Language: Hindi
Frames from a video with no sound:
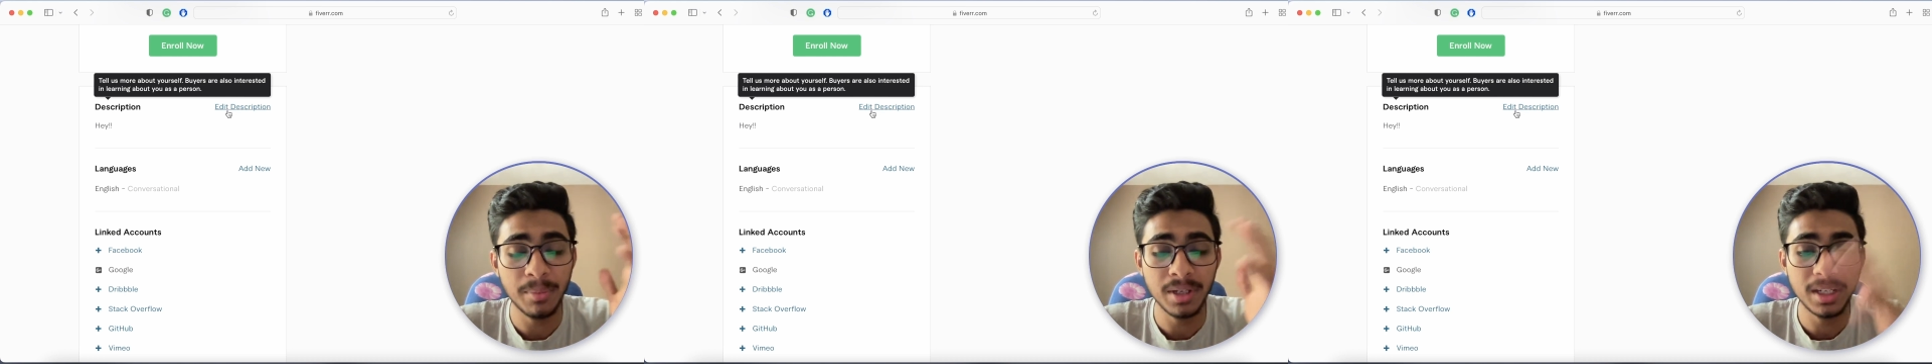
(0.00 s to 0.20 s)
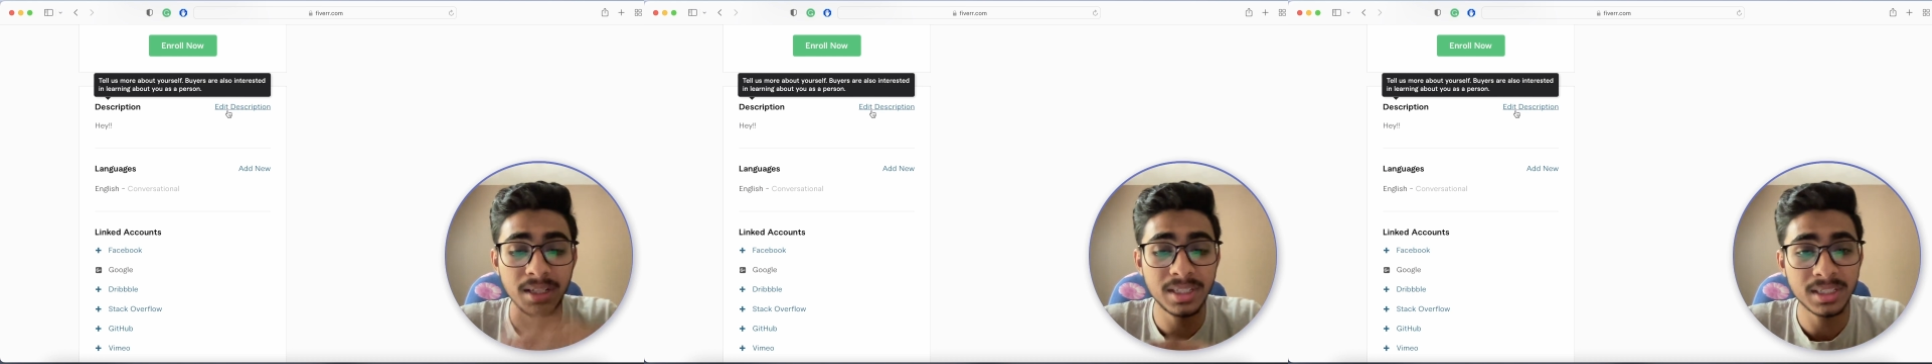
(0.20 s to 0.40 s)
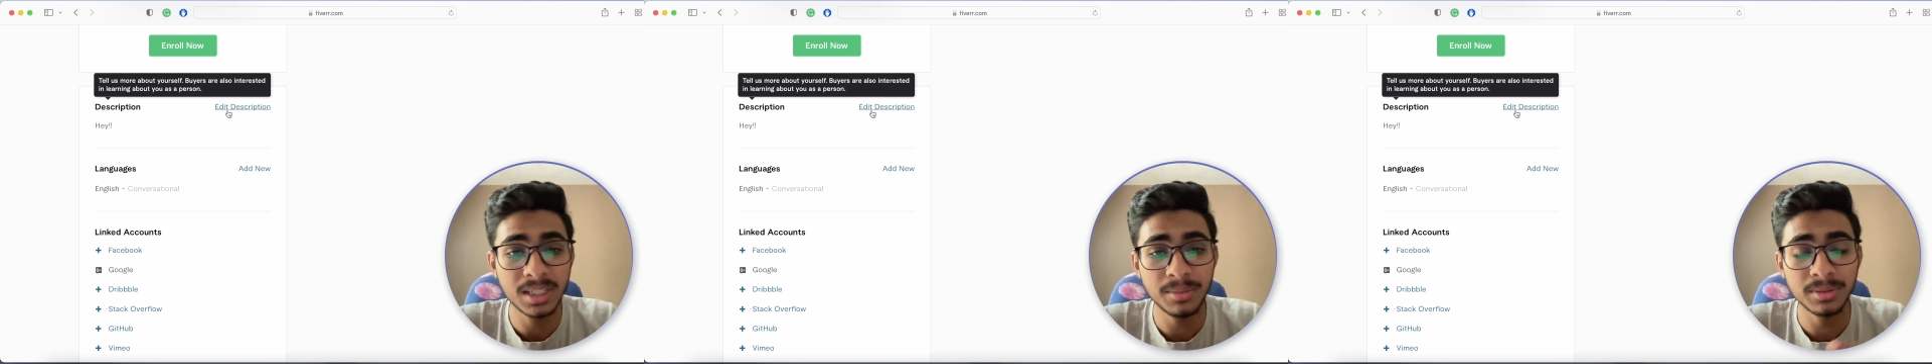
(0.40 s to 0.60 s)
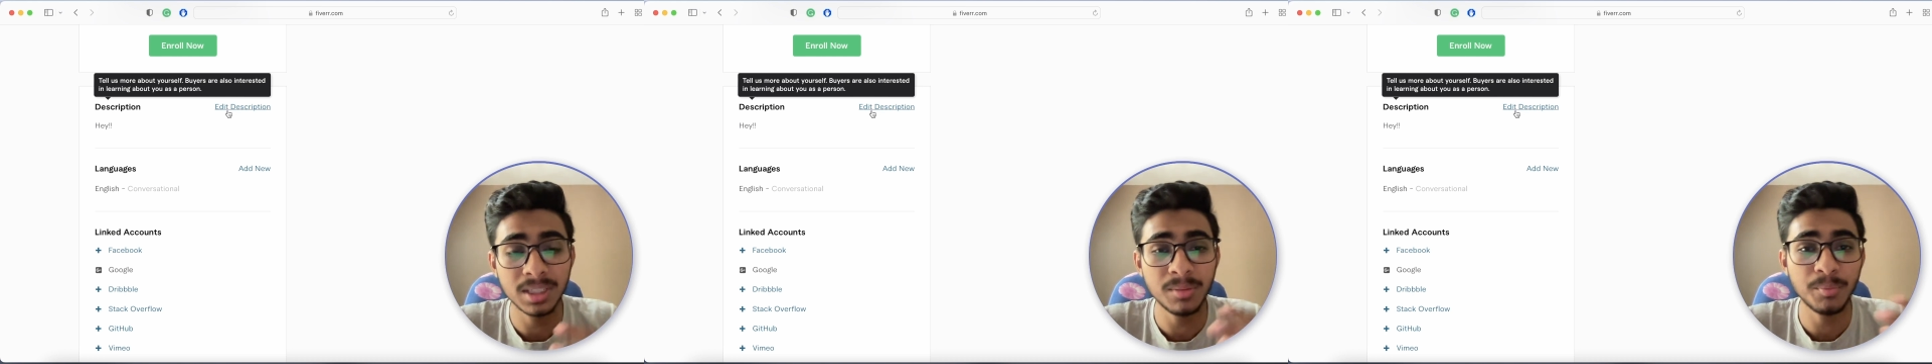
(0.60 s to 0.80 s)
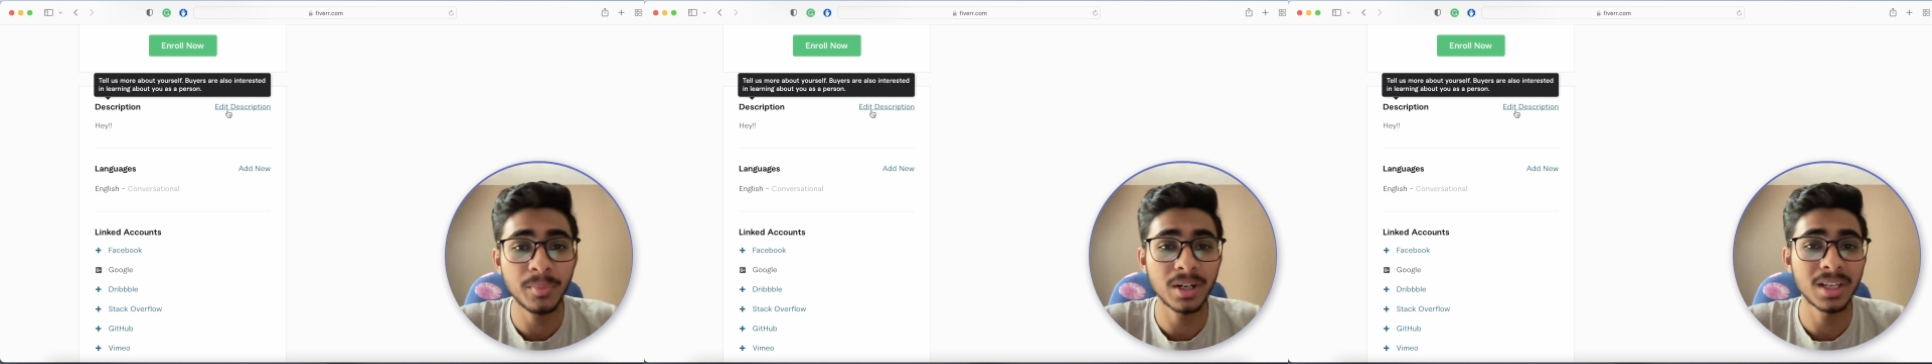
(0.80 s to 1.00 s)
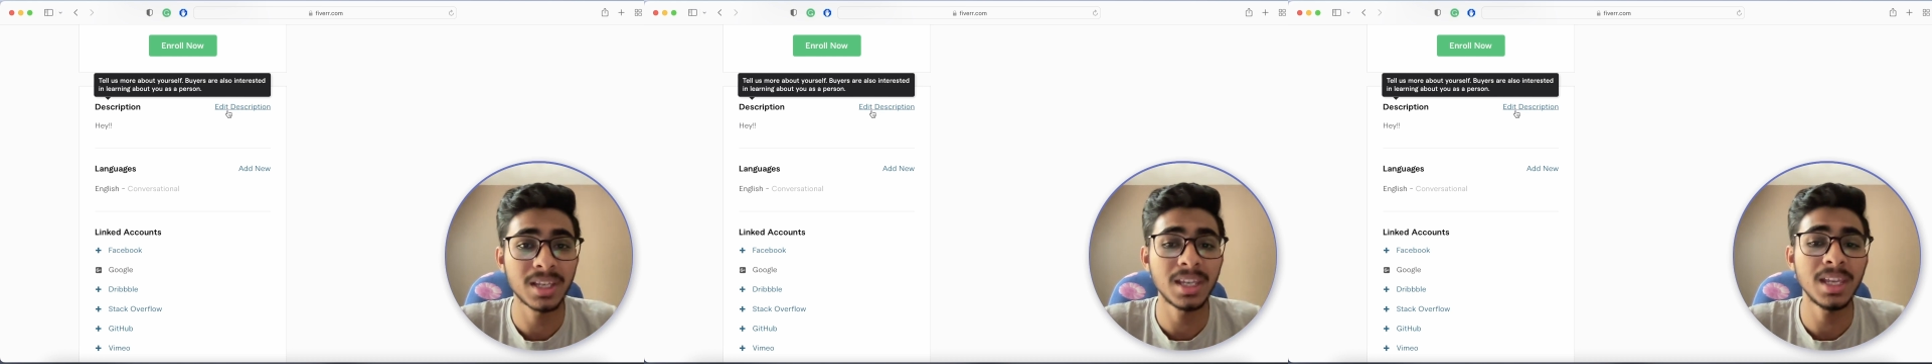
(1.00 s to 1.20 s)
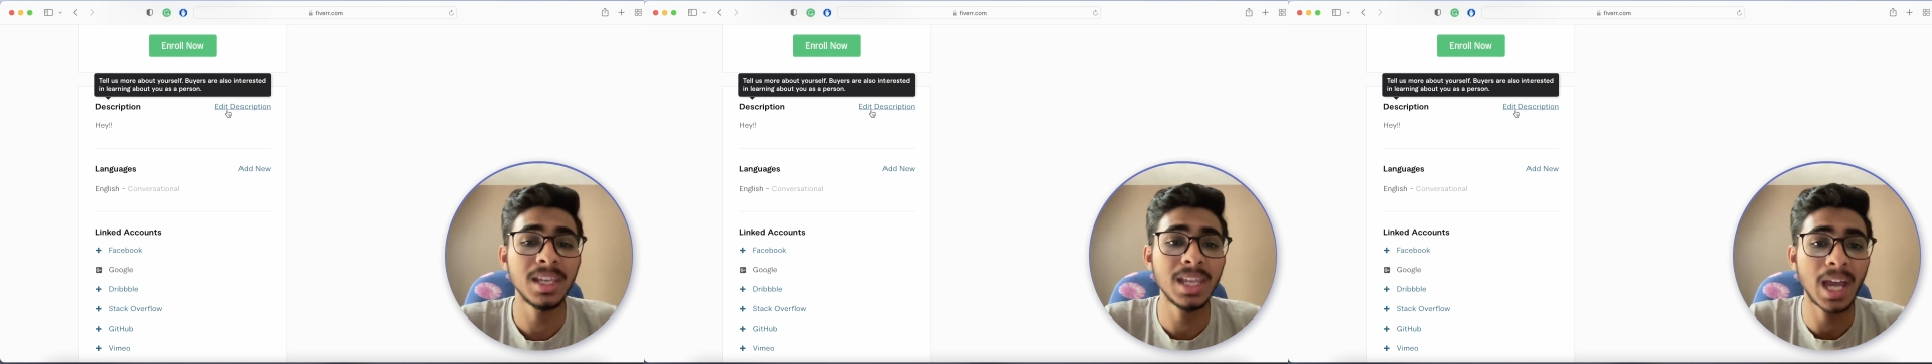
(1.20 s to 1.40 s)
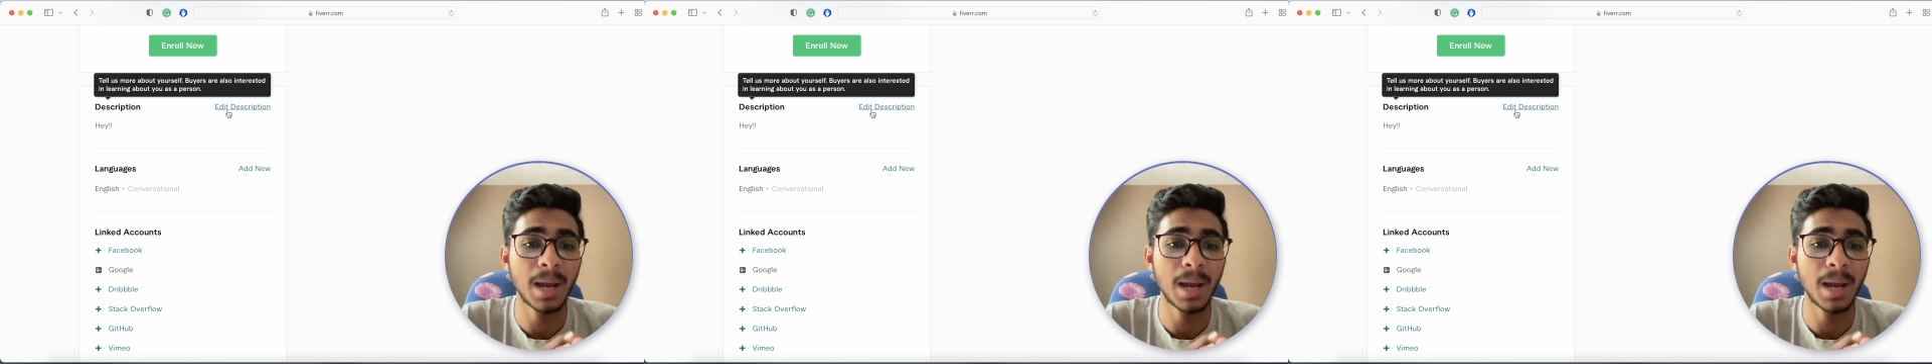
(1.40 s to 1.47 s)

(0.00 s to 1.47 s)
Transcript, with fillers: पे डिस्क्रिप्शन पढ़ के ही